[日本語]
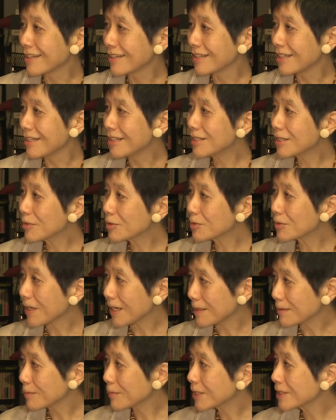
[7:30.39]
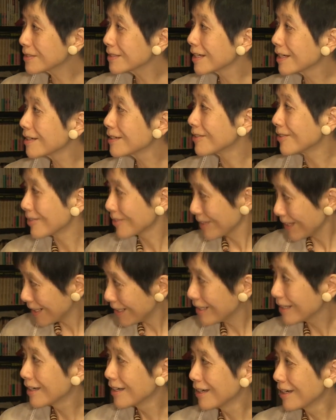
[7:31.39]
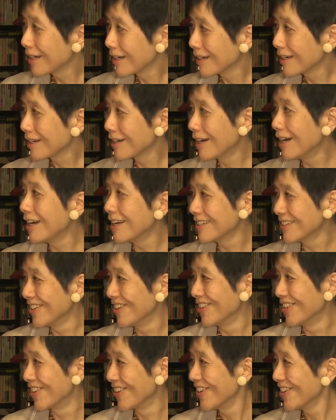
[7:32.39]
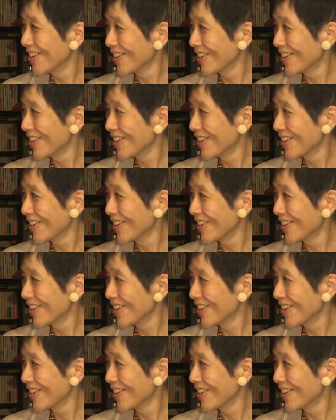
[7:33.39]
聞いたことありませんよね。はい、あの